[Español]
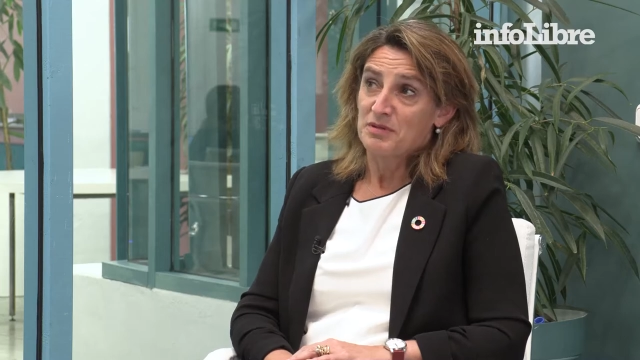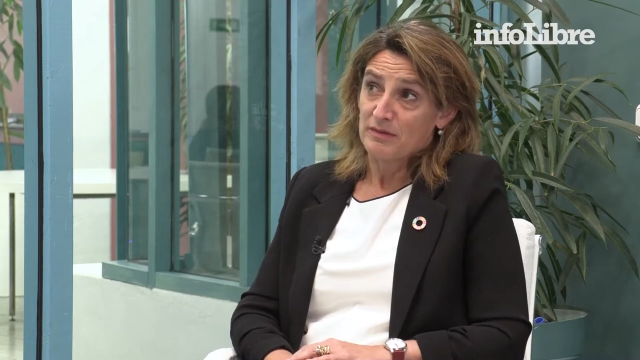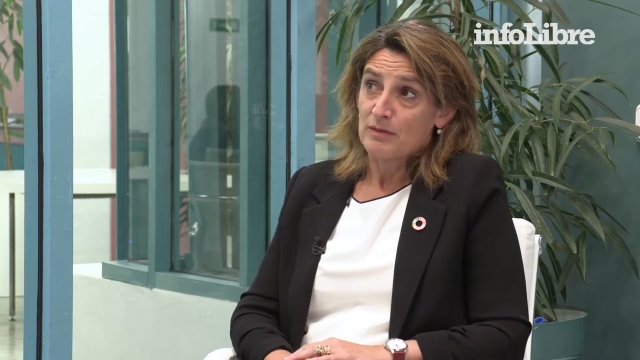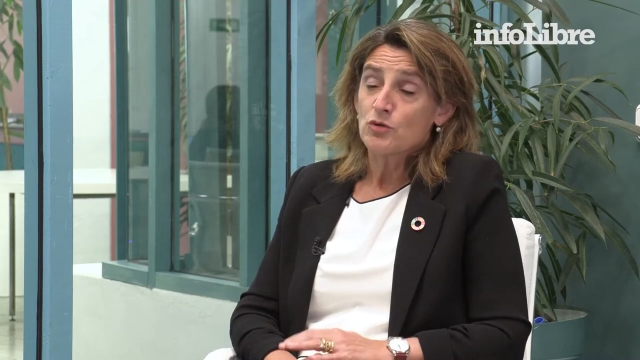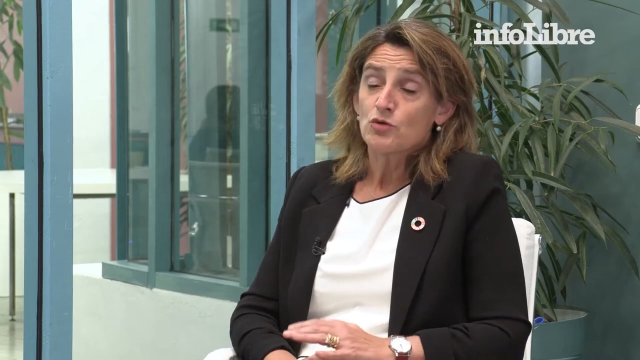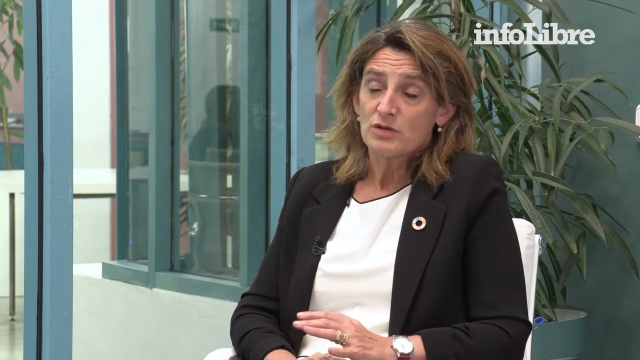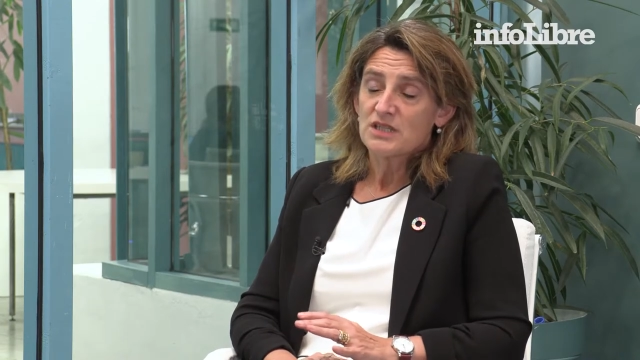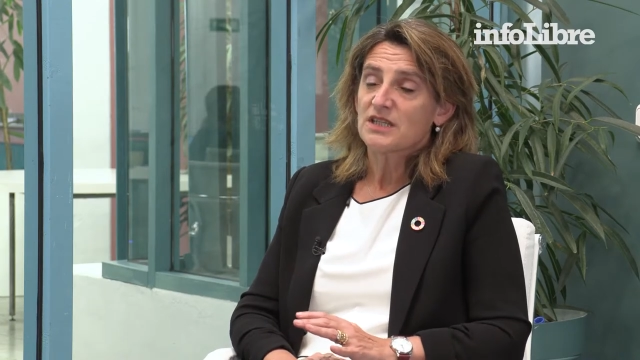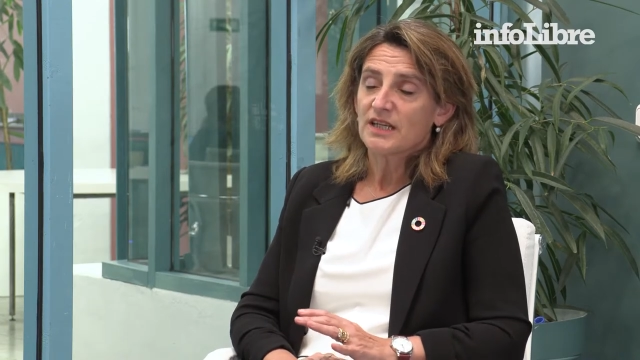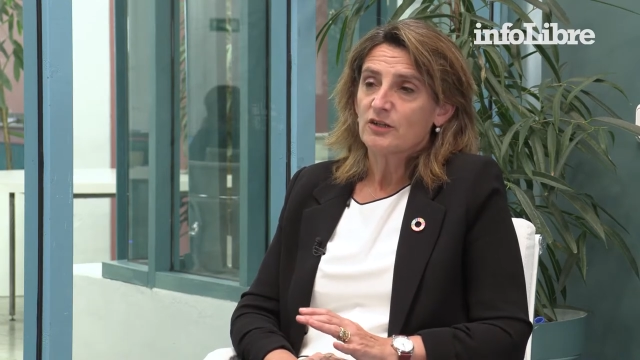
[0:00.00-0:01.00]
Prevemos un
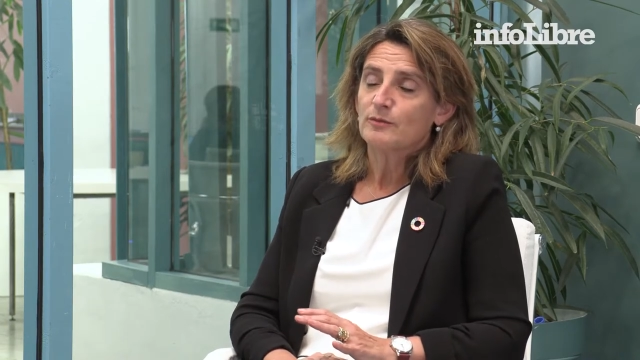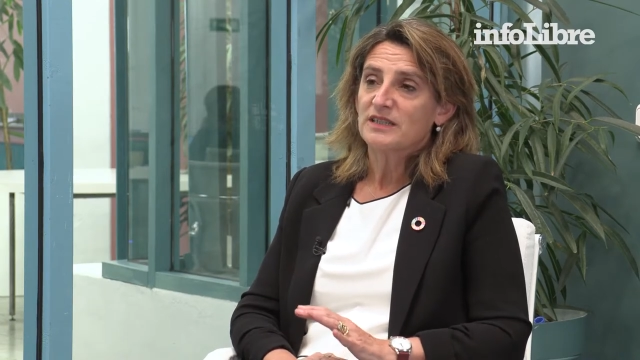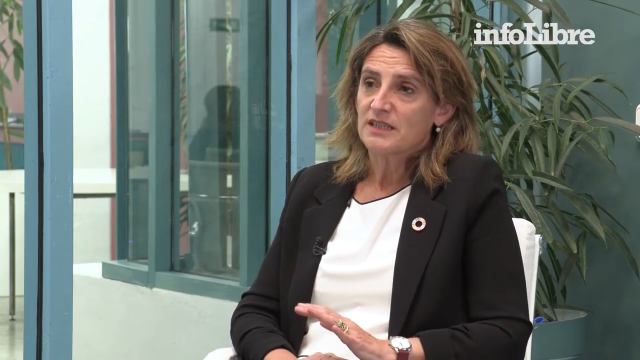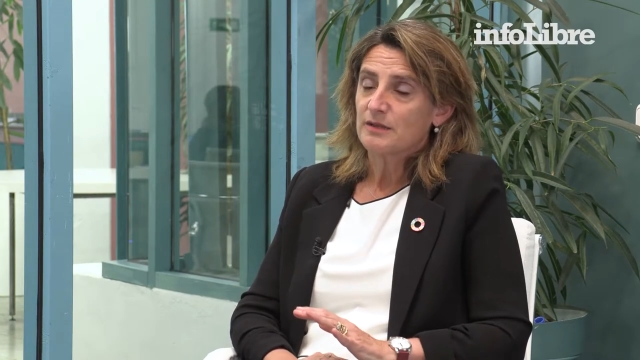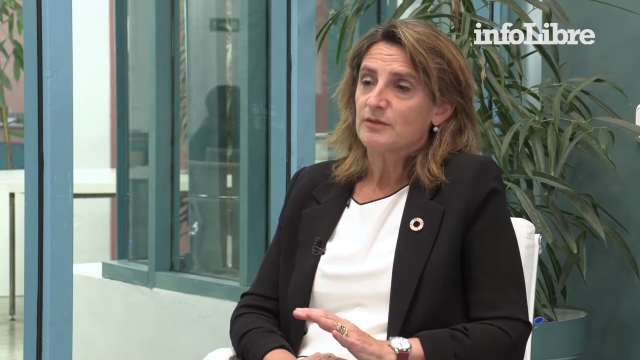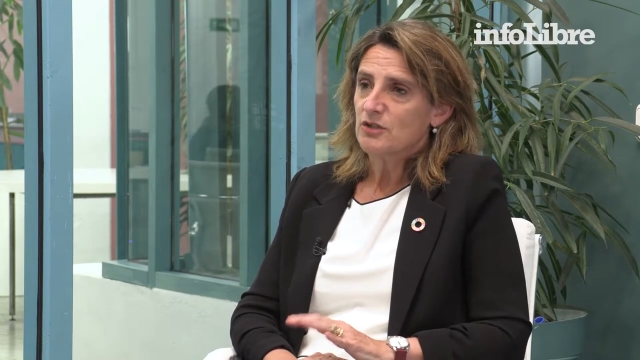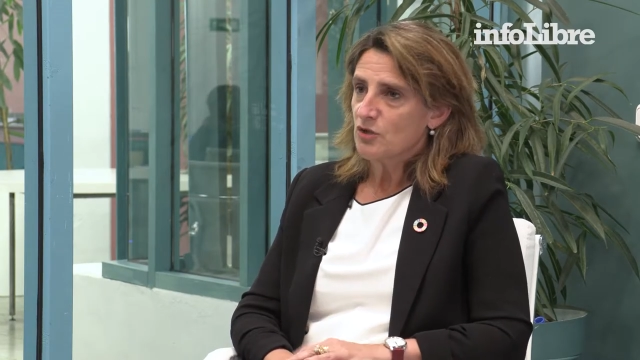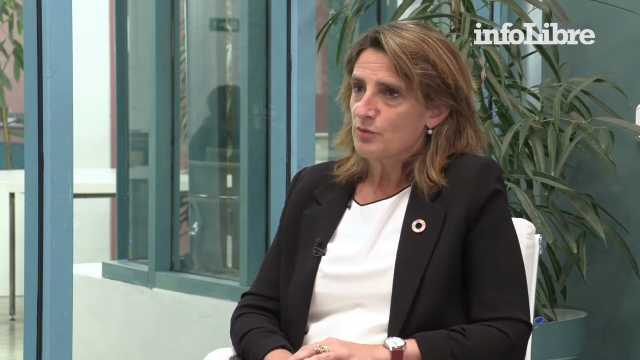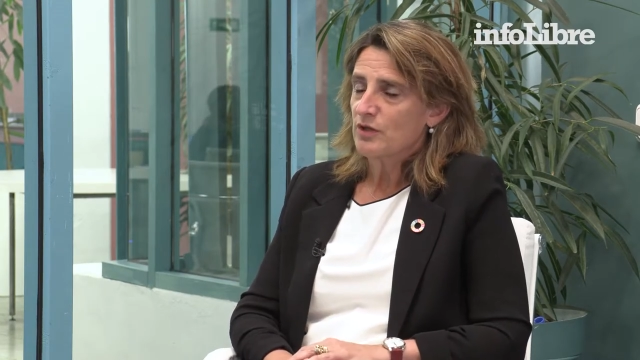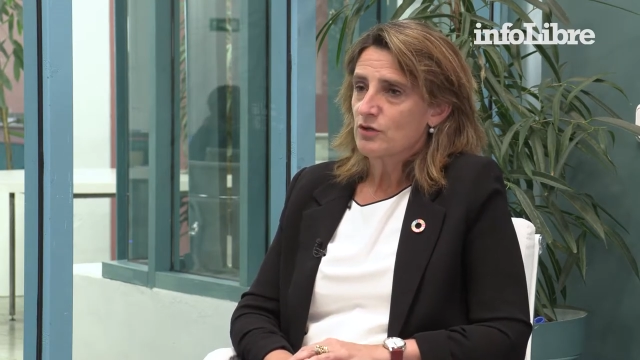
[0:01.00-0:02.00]
escenario de
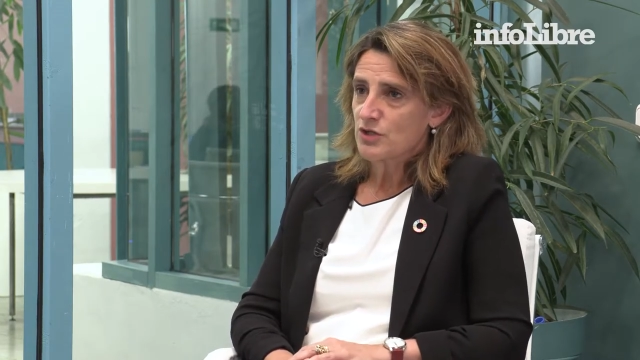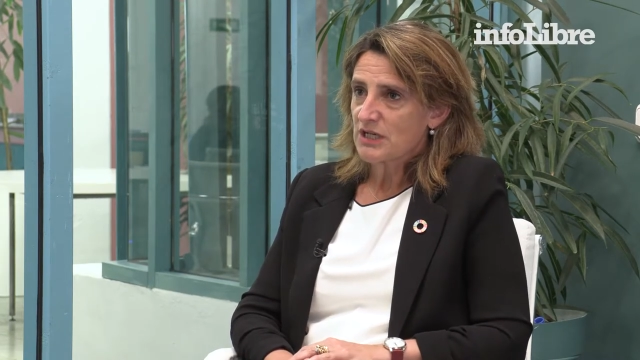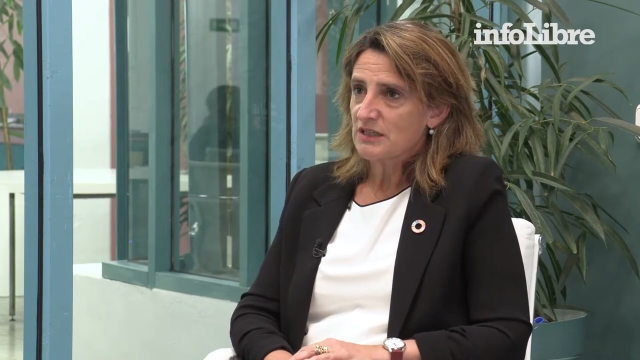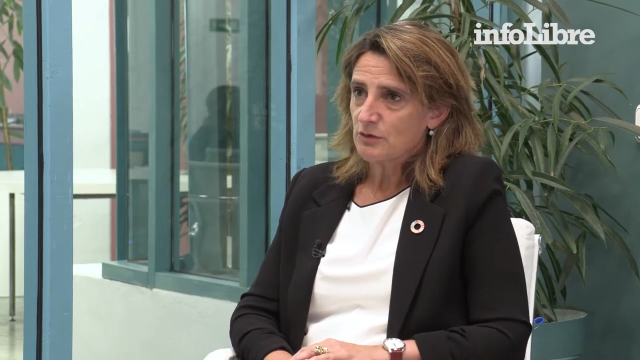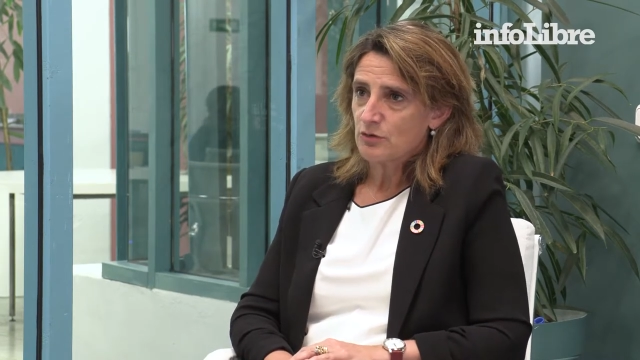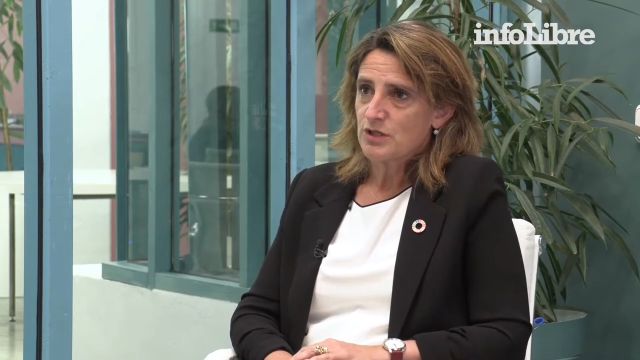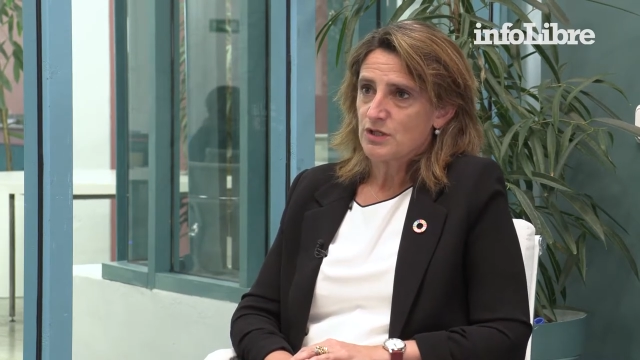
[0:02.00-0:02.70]
mantenimiento de precios altos